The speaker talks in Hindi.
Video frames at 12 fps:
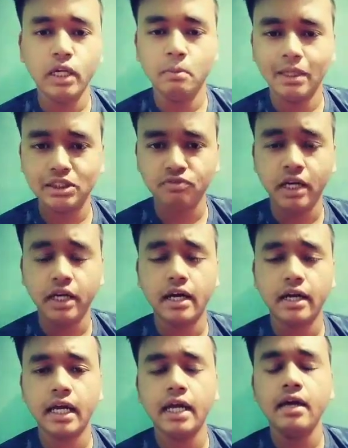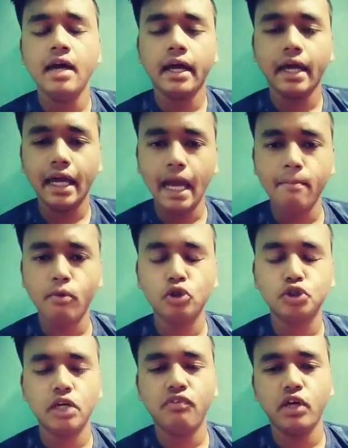इन्वेस्टमेंट करके गेम को
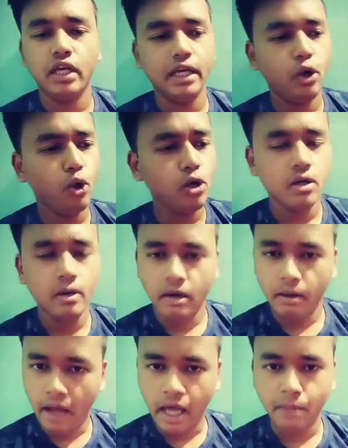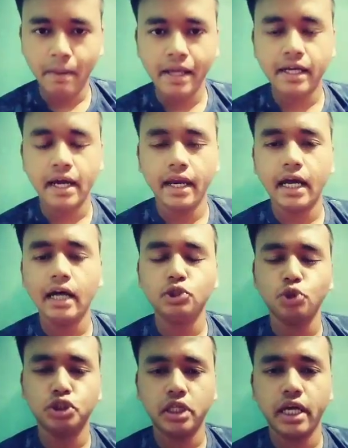जो है वो ये लोग अनबैन करने का
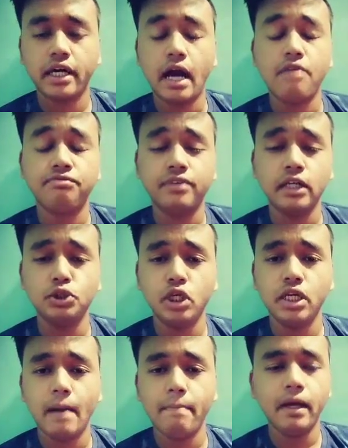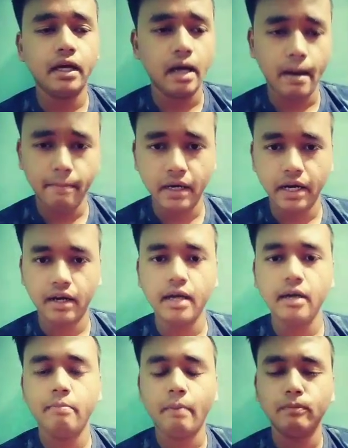सोच रहे हैं क्राफ्टन जो है यहाँ पे काम कर रहा
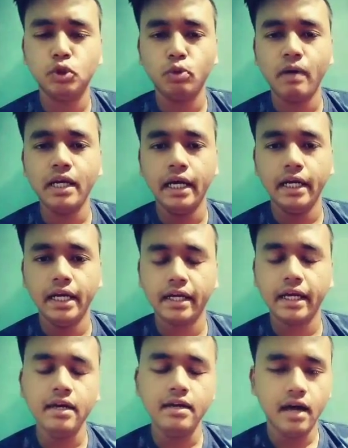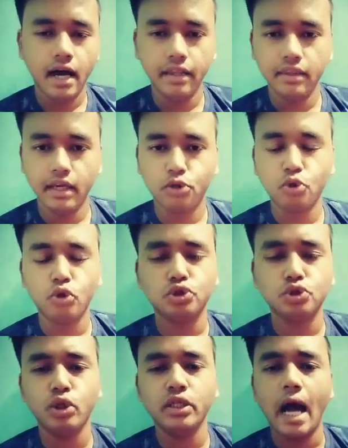है पबजी मोबाइल इंडिया के अंदर तो
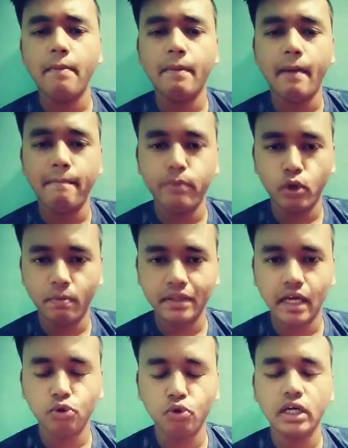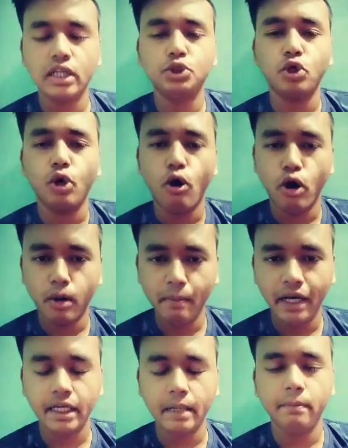दोस्तों यहाँ पे मैं आप लोग को बता दूँ कि जो
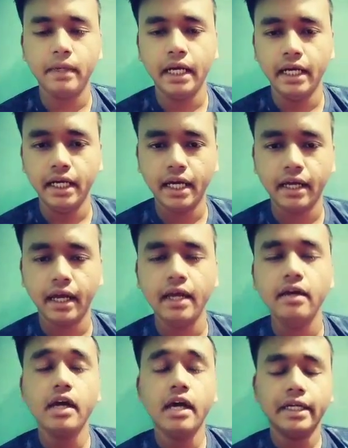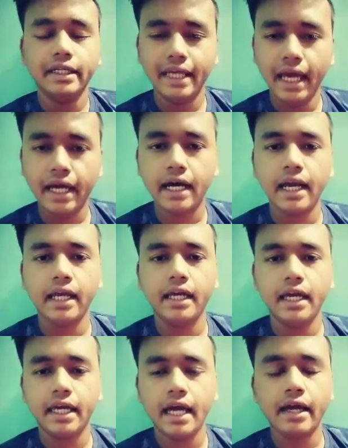गवर्नमेंट है अपनी इंडिया की ये
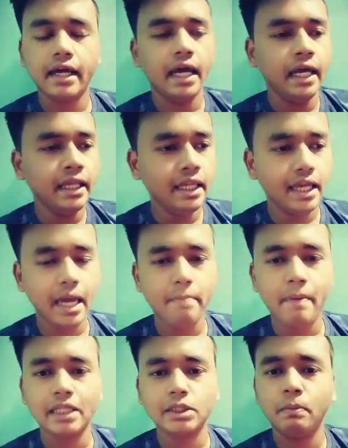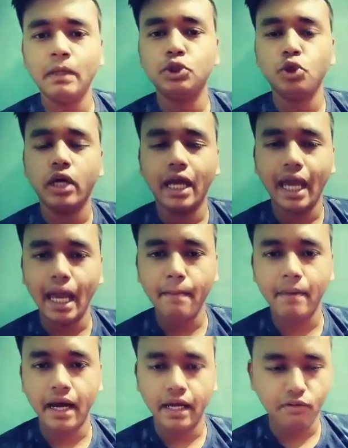करेगी क्या कि इनके पास में जो
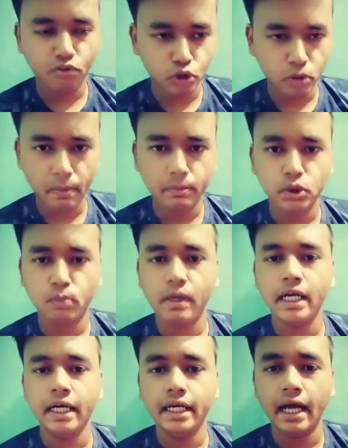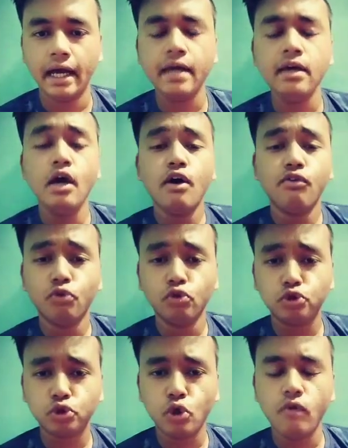गेम रहेगा वो जो पबजी मोबाइल इंडिया है
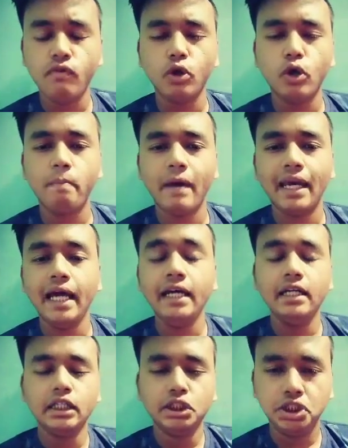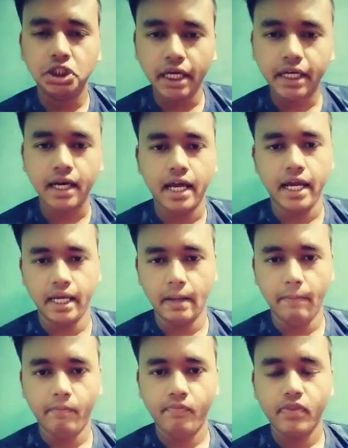उसको वो लोग पहले चेक
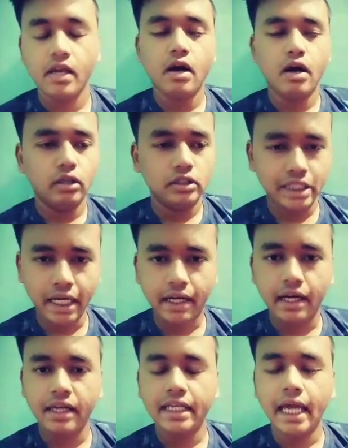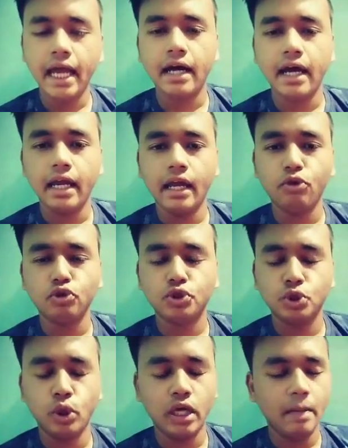करेंगे चेक ये करेंगे
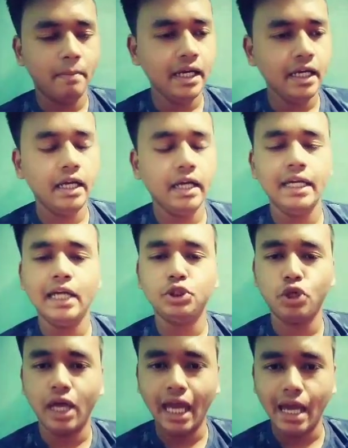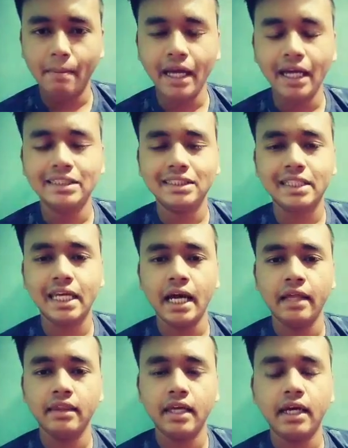दोस्तों कि भाई ये जो गेम है इसके
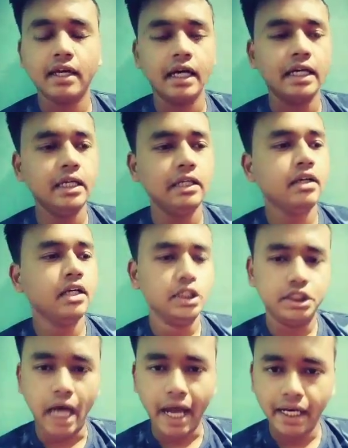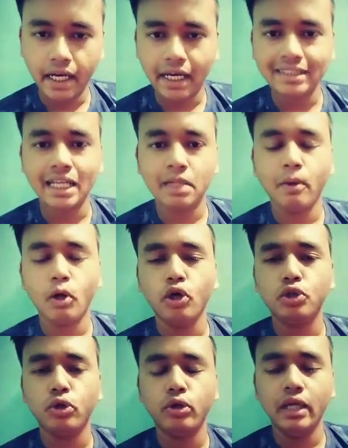अंदर कहीं चाइना के साथ में
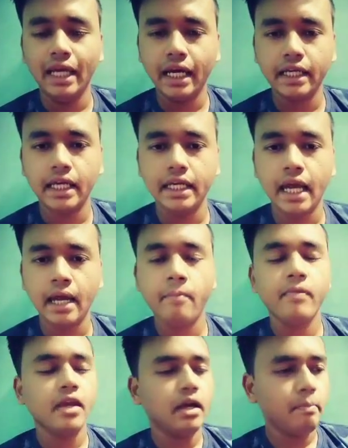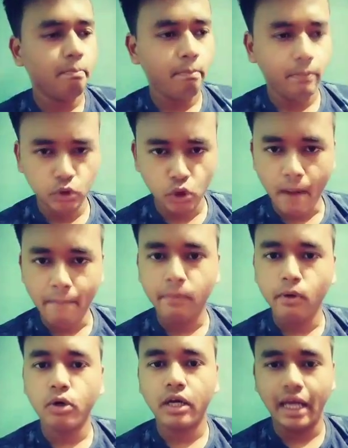कोई तो लिंक नहीं है जो आप
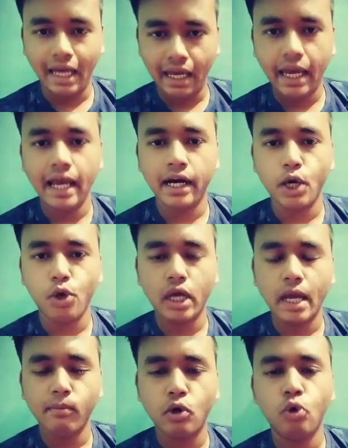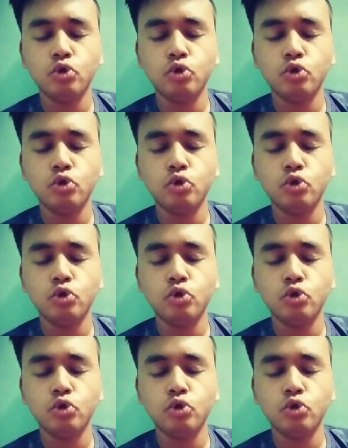लोग खेल रहे हो गेम को